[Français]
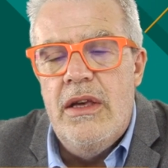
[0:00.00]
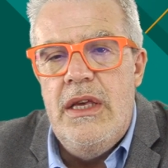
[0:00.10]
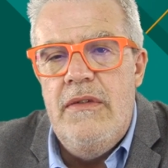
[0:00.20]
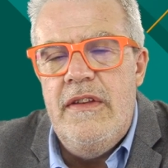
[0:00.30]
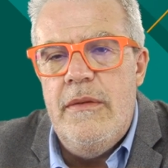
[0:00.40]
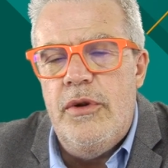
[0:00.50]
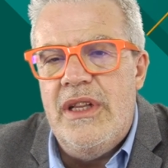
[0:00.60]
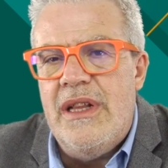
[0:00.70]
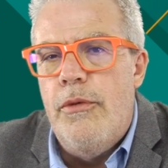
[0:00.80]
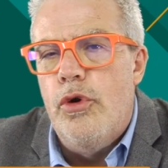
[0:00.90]
qui visait
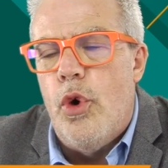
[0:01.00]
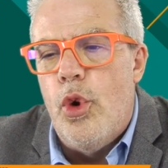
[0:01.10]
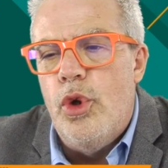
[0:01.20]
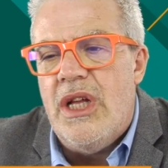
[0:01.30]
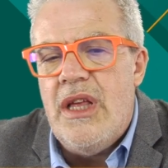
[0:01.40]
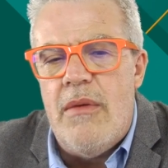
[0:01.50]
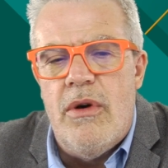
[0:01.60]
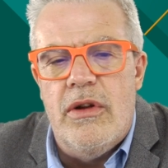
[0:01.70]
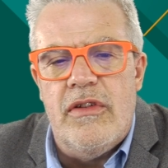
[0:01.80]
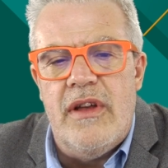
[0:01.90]
peut-être un peu trop haut
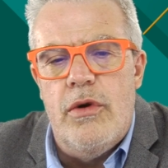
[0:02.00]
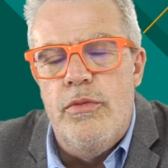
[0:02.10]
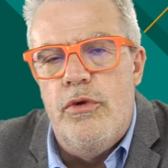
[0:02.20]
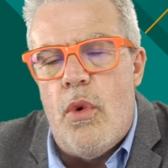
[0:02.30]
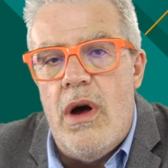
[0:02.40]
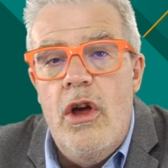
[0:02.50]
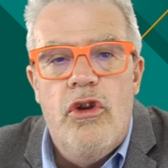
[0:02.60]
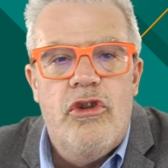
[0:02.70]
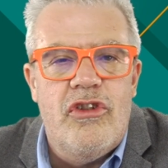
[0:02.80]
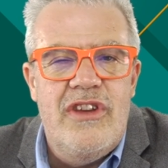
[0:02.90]
dernièrement dans un groupe 3
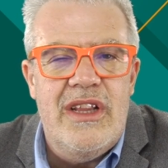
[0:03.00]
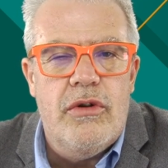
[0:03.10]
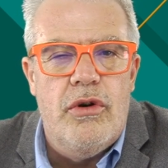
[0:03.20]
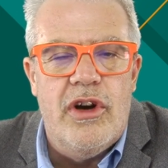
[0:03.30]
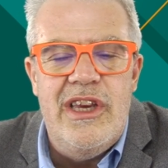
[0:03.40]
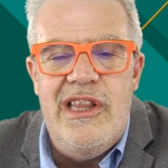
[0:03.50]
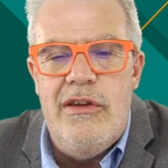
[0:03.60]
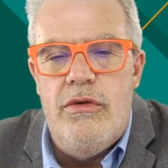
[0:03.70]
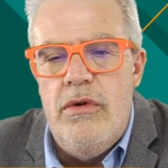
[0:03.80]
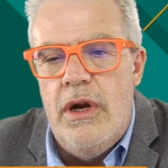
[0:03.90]
sans y être
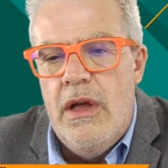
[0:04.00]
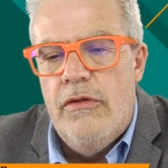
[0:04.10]
ridicule.